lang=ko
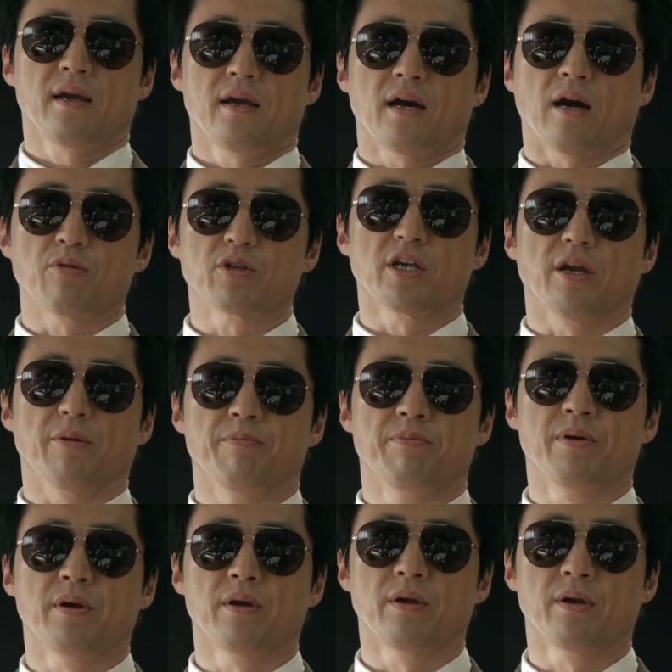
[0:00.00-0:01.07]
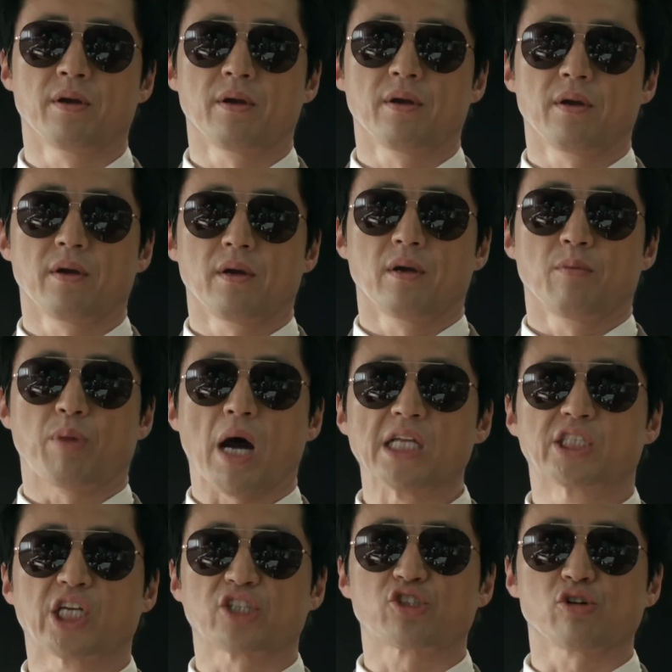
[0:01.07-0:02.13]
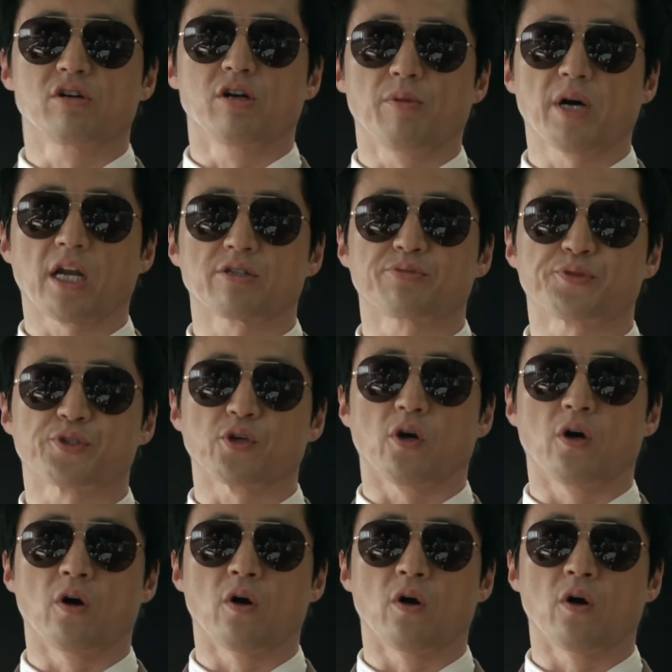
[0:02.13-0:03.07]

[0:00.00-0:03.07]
아버님, 반칙 좀 그만하십시오.